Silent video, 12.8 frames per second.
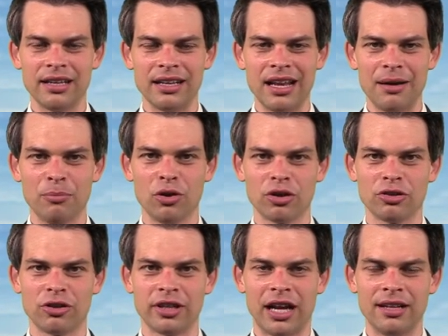in hamburg
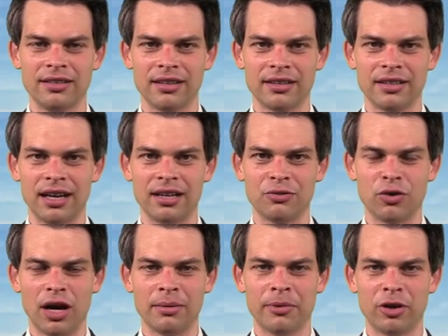nord alstertal
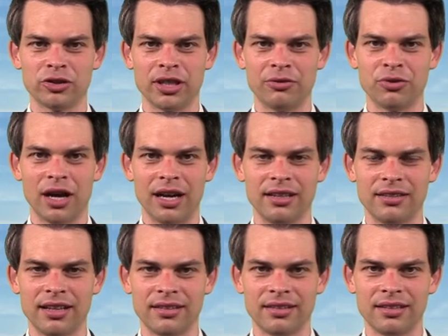vor allem auch dafür
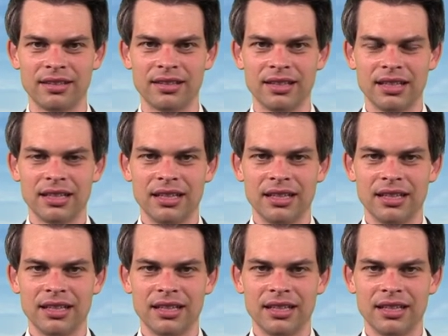einsetzen,